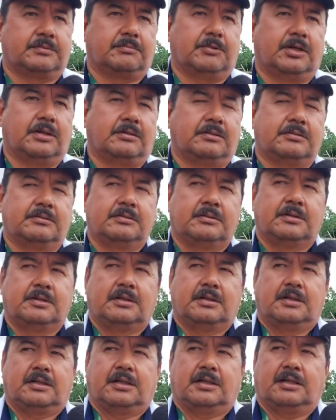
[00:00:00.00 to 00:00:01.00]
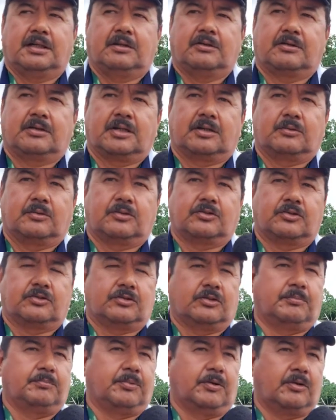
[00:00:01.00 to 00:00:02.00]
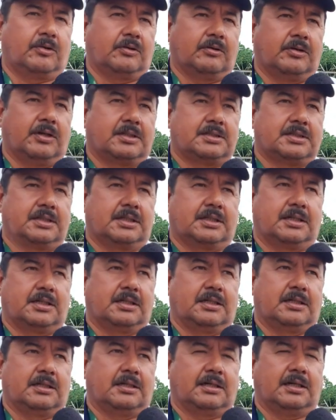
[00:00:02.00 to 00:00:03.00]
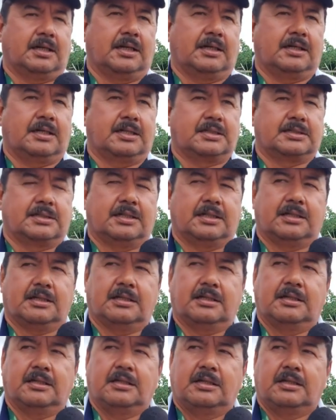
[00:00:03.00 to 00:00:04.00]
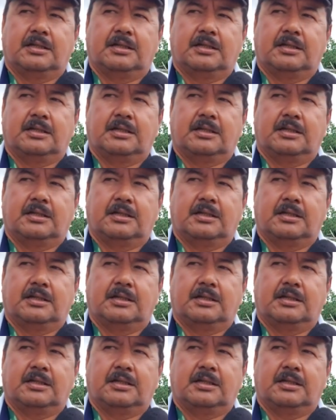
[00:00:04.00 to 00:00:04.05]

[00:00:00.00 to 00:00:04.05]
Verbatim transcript: Bueno, y los recursos son pocos, así que hay que hacer